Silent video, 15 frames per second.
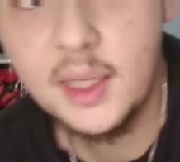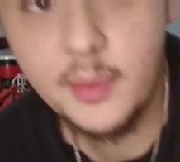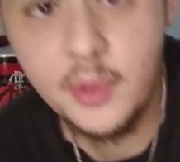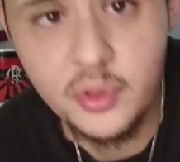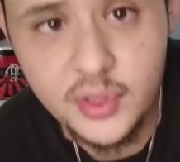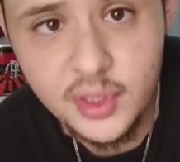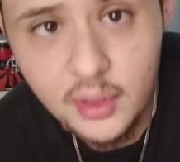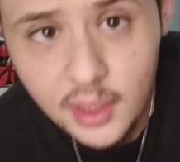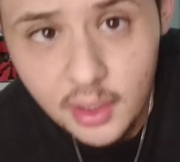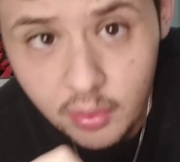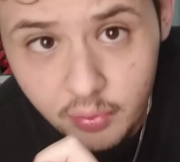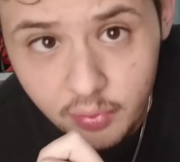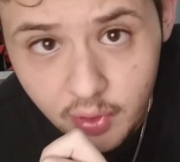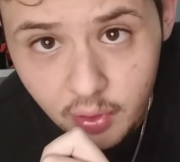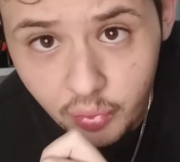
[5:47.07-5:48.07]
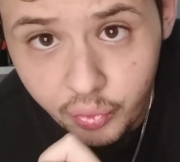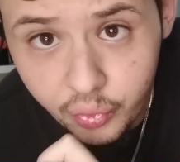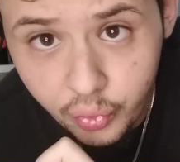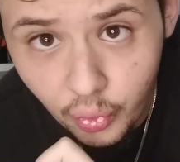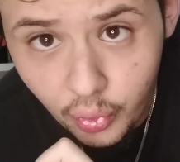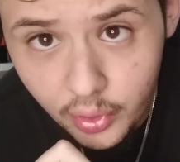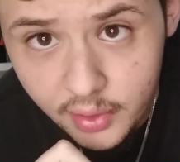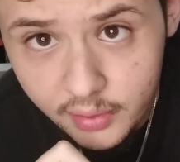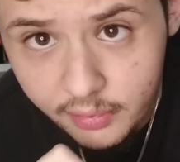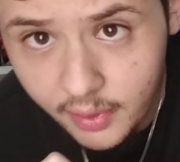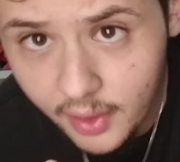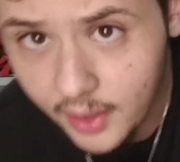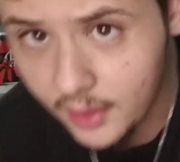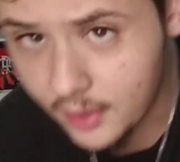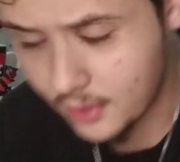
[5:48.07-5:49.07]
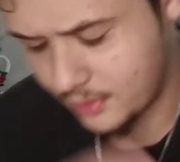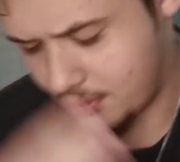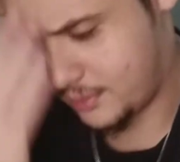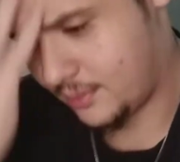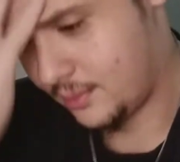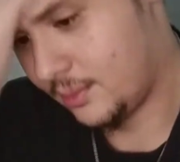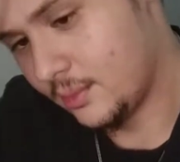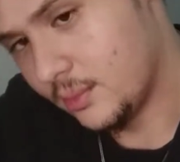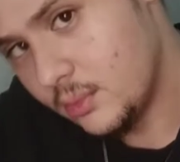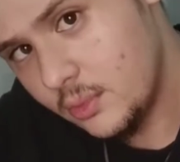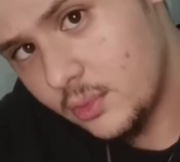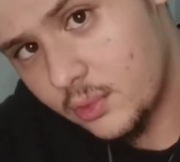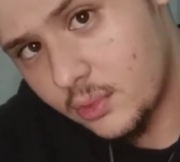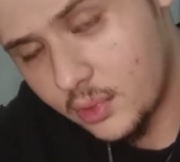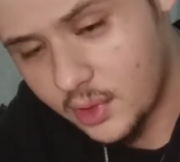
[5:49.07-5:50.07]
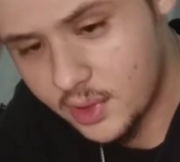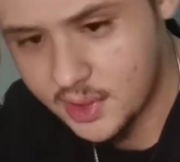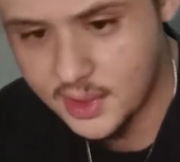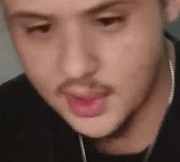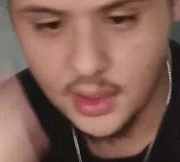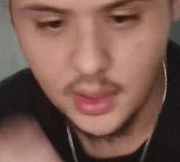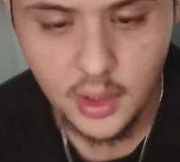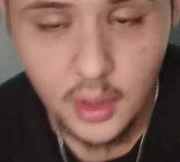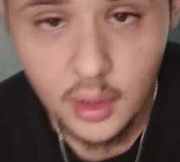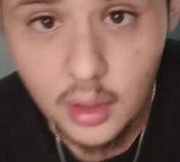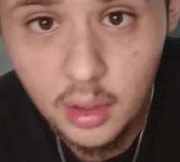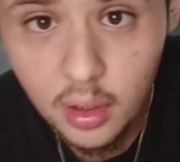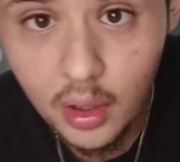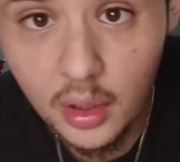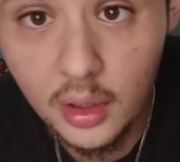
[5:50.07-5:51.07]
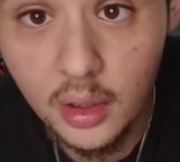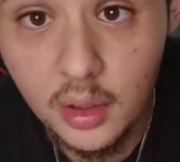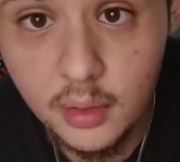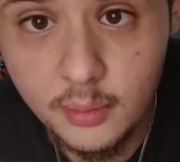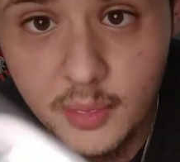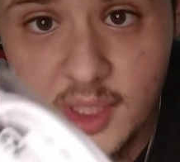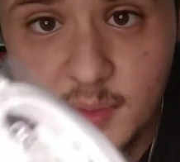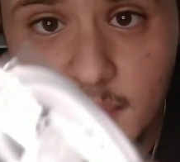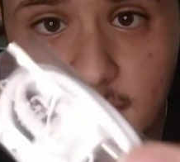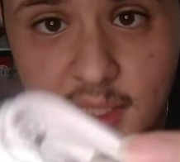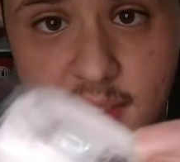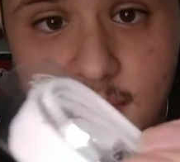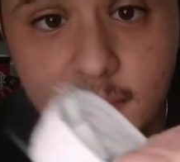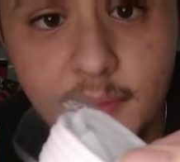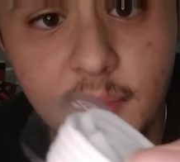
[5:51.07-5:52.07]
mano, o celular não veio fone, velho. Nossa. Ó, mas beleza.